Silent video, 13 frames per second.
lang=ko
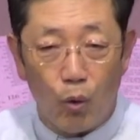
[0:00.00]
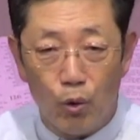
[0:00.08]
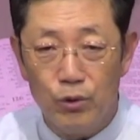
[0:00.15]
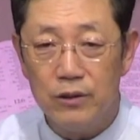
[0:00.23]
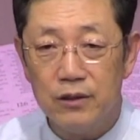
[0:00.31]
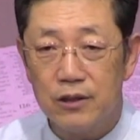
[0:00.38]

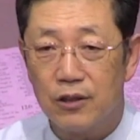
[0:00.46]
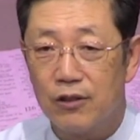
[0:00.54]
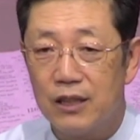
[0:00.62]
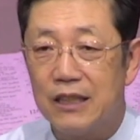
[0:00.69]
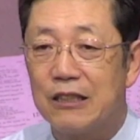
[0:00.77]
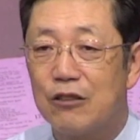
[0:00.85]

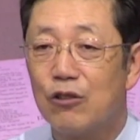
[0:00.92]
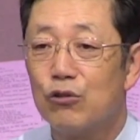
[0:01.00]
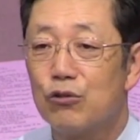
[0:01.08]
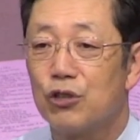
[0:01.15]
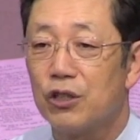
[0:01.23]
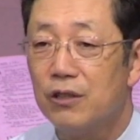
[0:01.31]
온전히
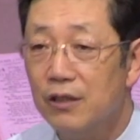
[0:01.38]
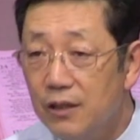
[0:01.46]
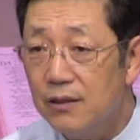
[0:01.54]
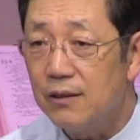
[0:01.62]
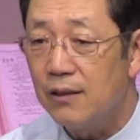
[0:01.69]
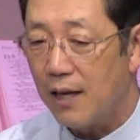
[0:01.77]

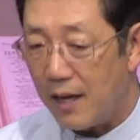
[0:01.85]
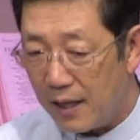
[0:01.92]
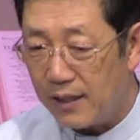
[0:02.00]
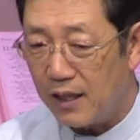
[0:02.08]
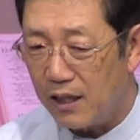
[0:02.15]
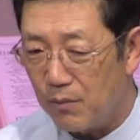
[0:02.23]
이끌어주시는
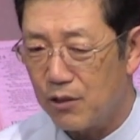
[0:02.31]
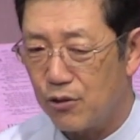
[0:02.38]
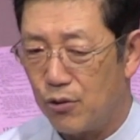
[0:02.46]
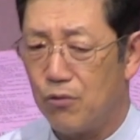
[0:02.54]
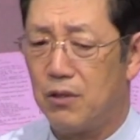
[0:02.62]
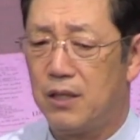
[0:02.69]
하나님의
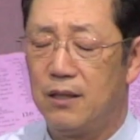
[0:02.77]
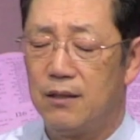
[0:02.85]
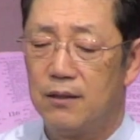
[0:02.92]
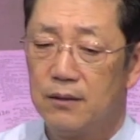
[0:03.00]
손길.